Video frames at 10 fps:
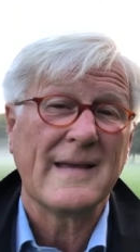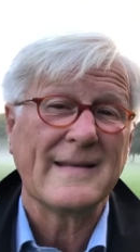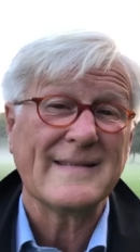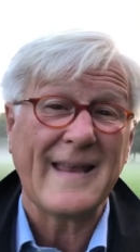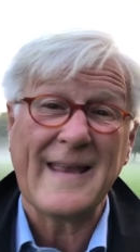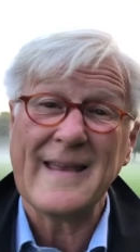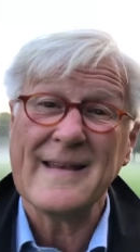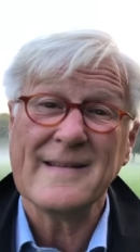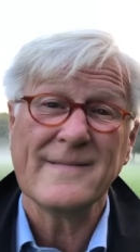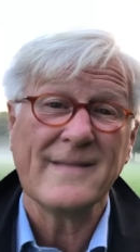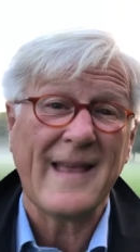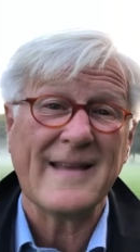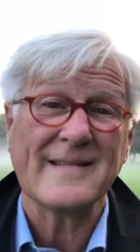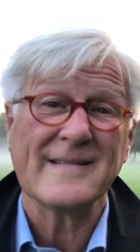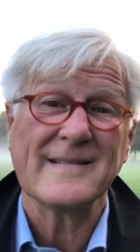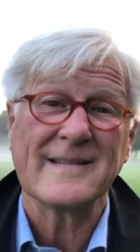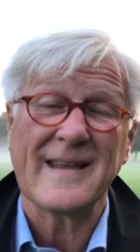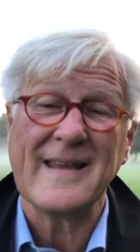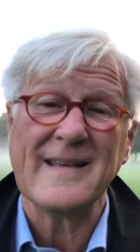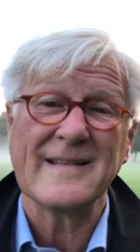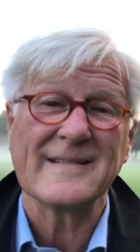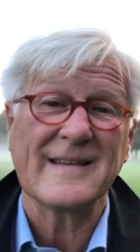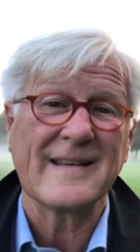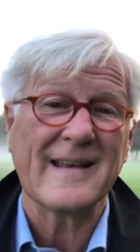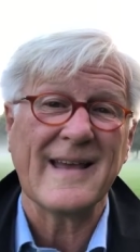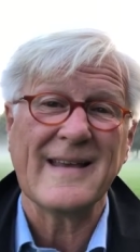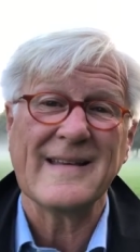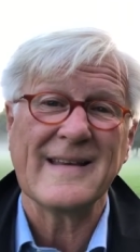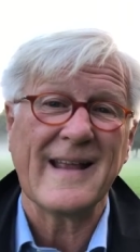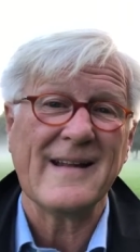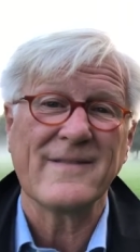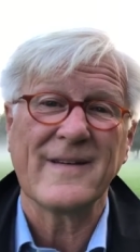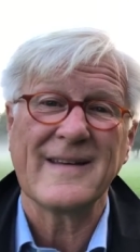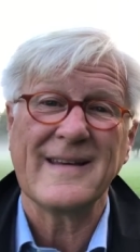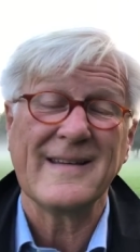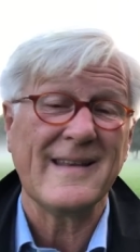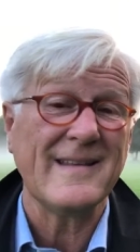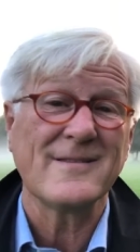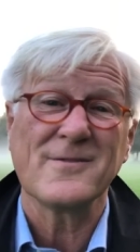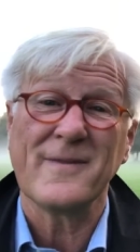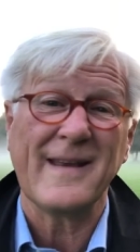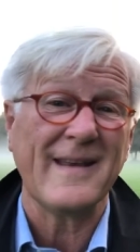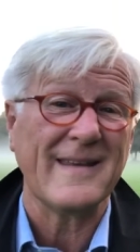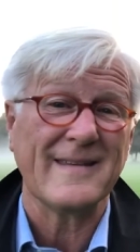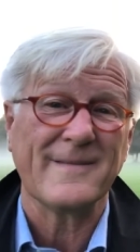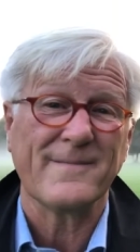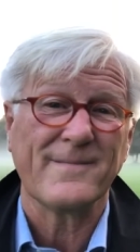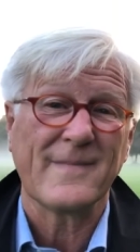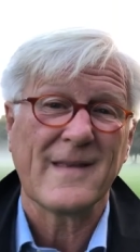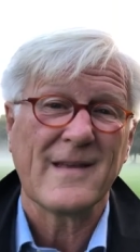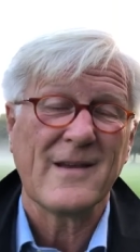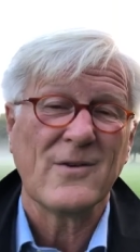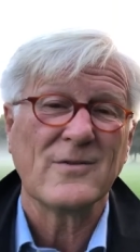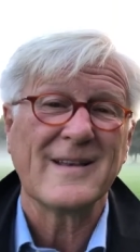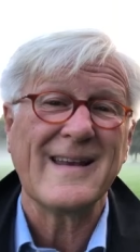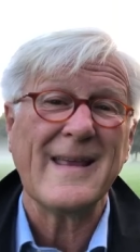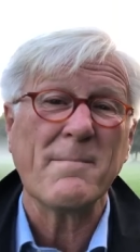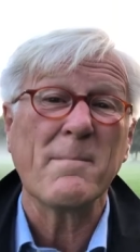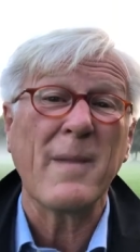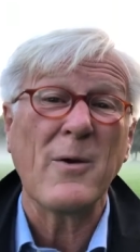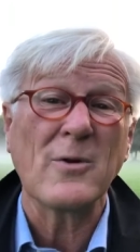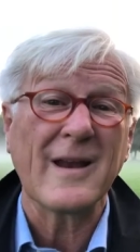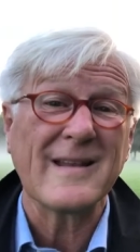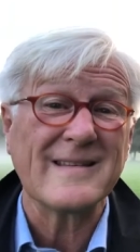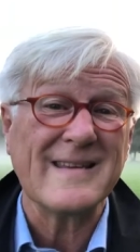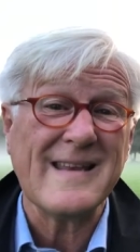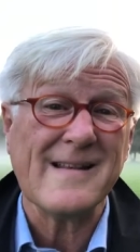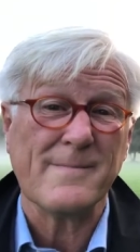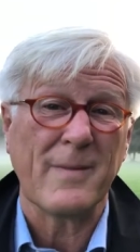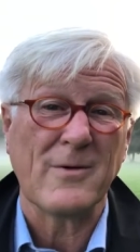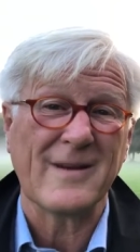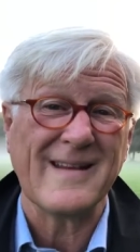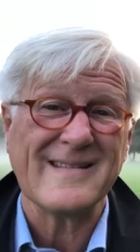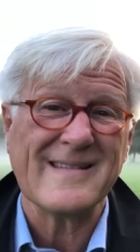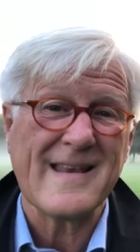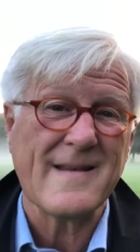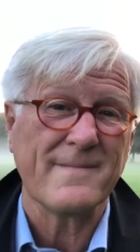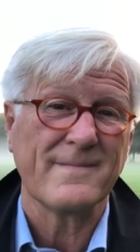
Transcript: Säen, essen, trinken, sich kleiden, Geld verdienen ist zu wenig. Unser Leben braucht ein Ziel, braucht einen Sinn.